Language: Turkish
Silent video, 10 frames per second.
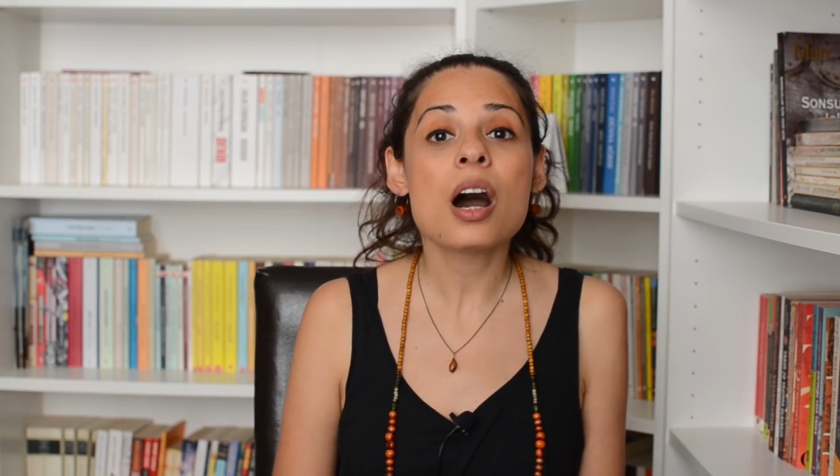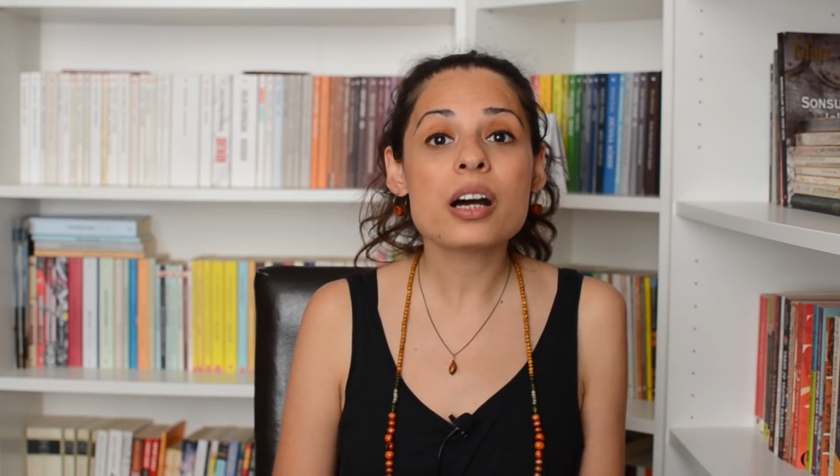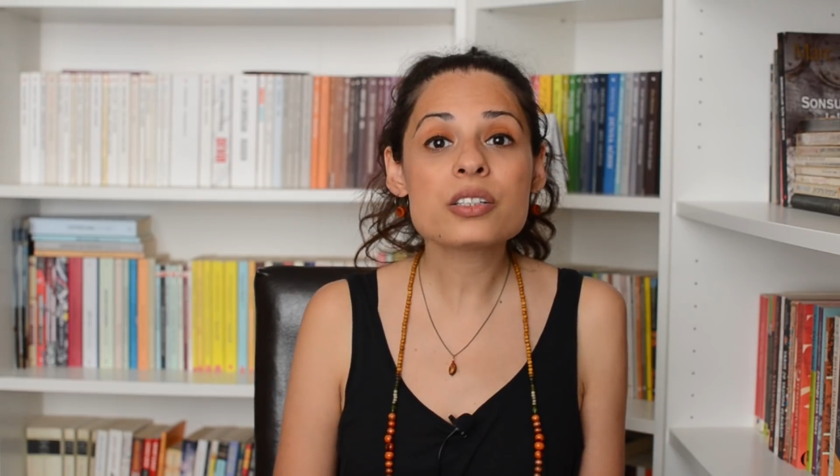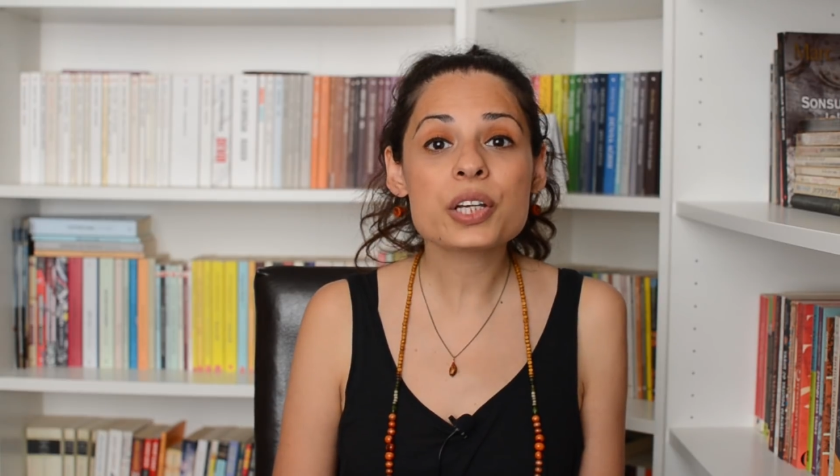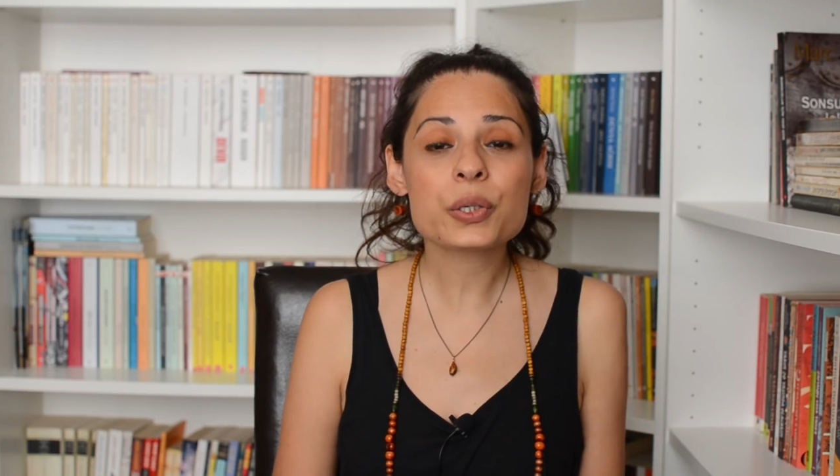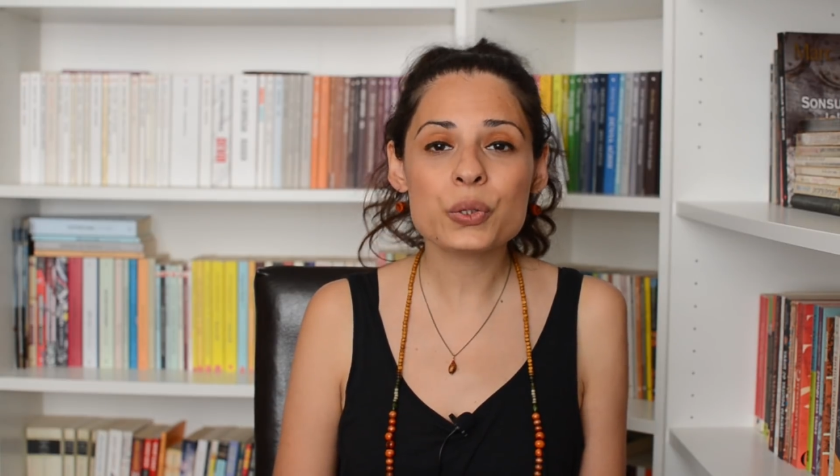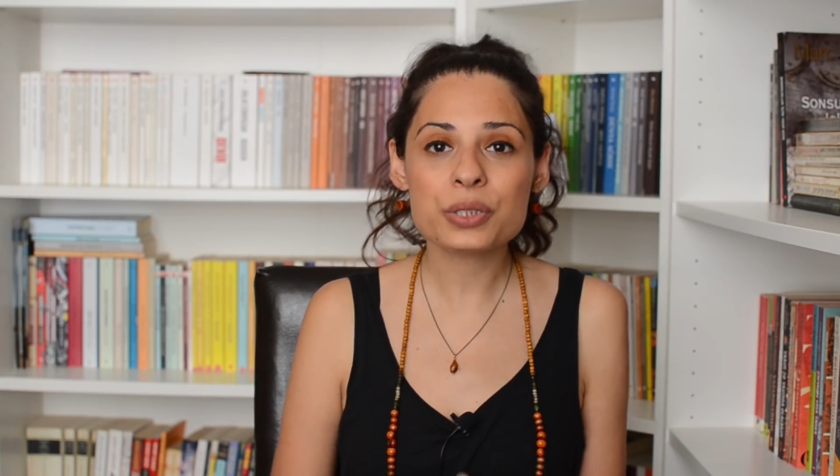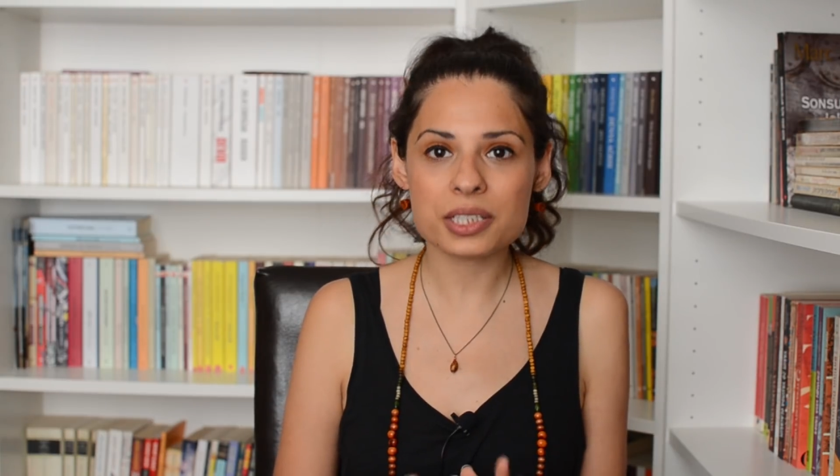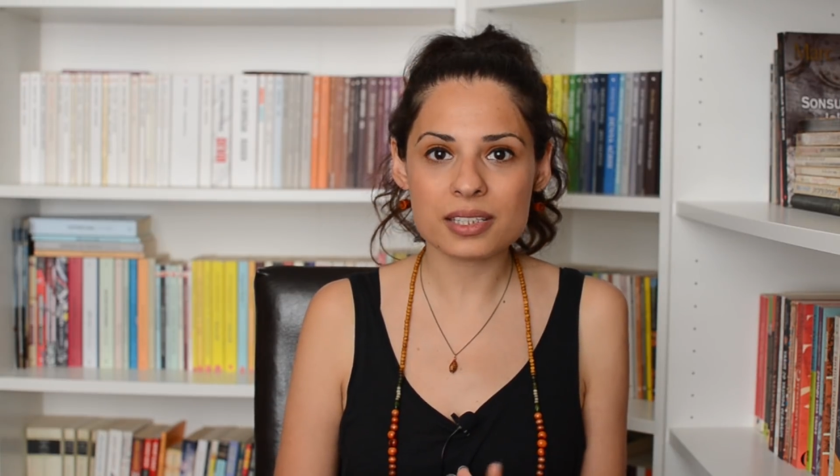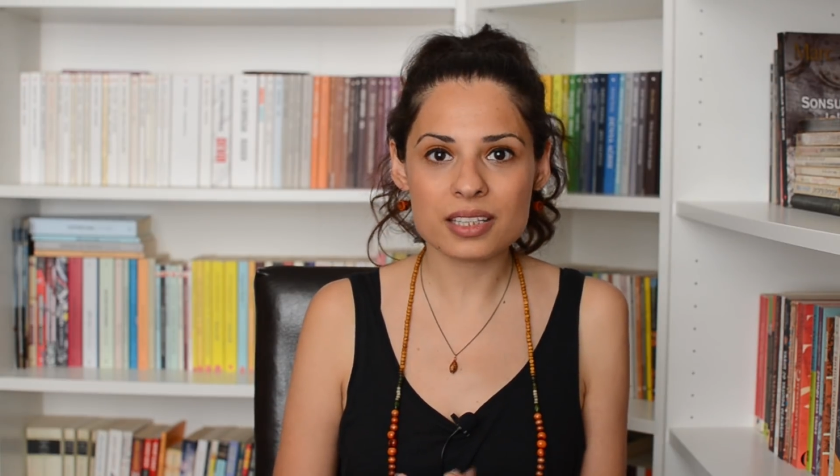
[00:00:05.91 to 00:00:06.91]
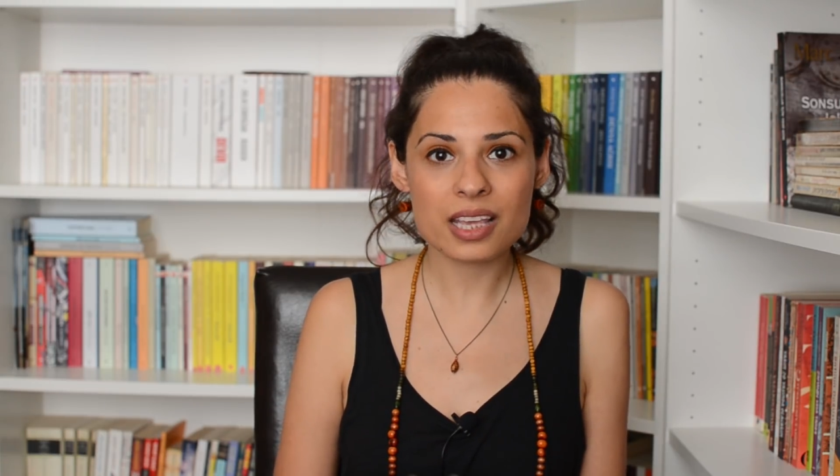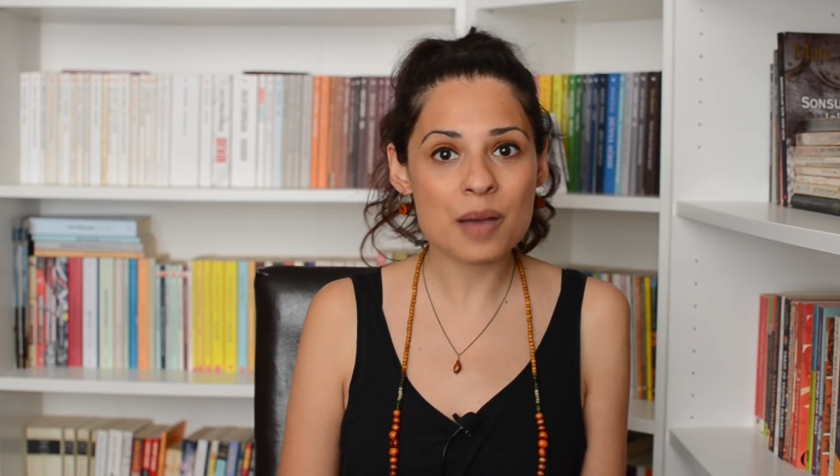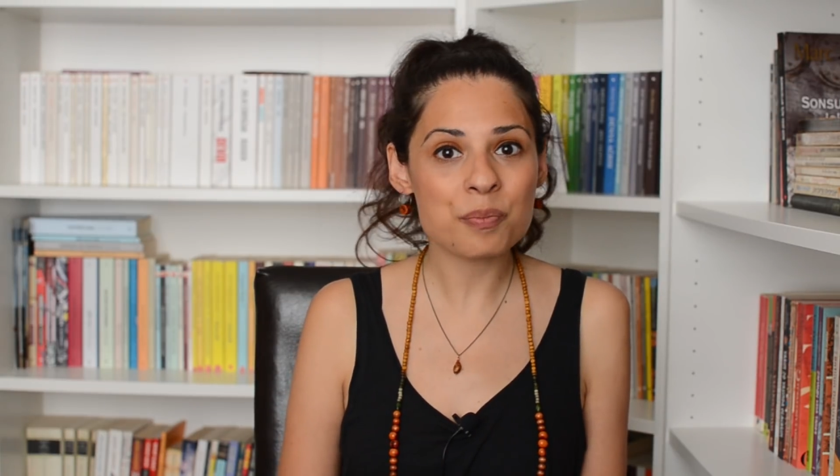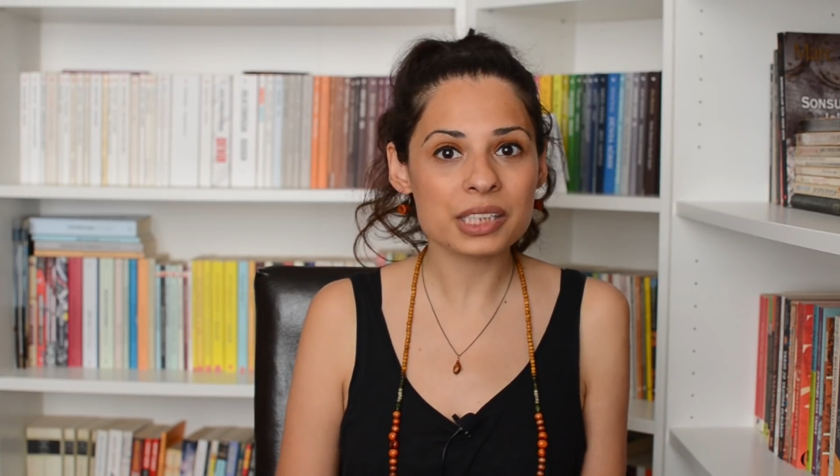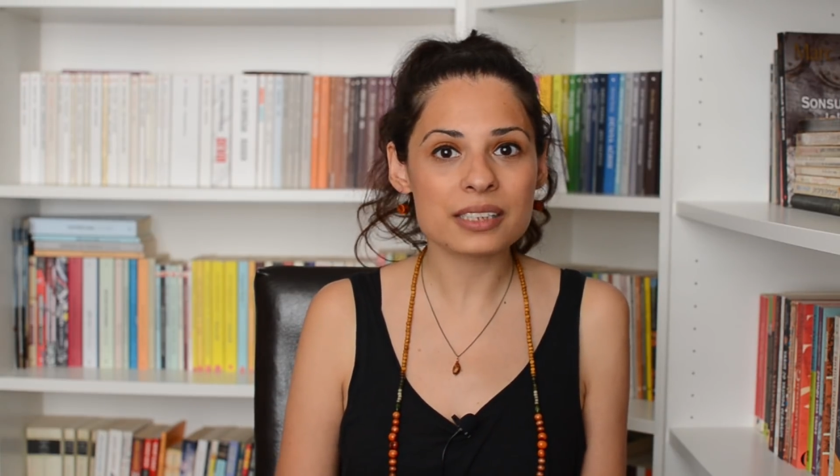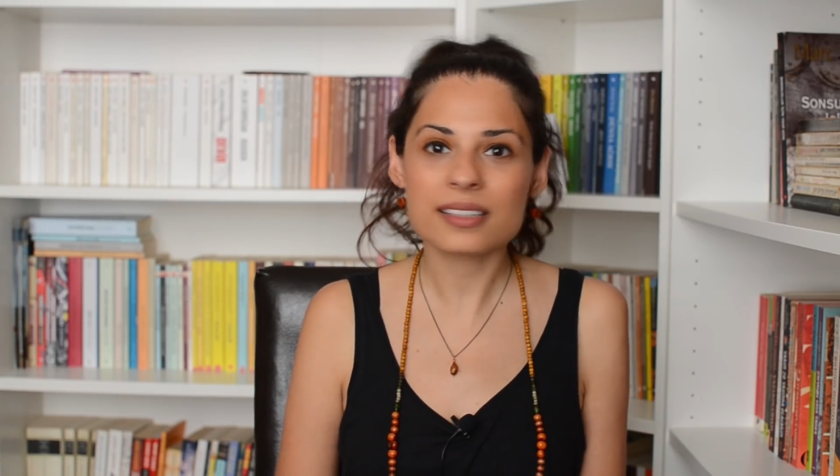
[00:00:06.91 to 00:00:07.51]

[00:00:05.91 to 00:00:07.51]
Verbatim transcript: Ancak öncesinde yapmak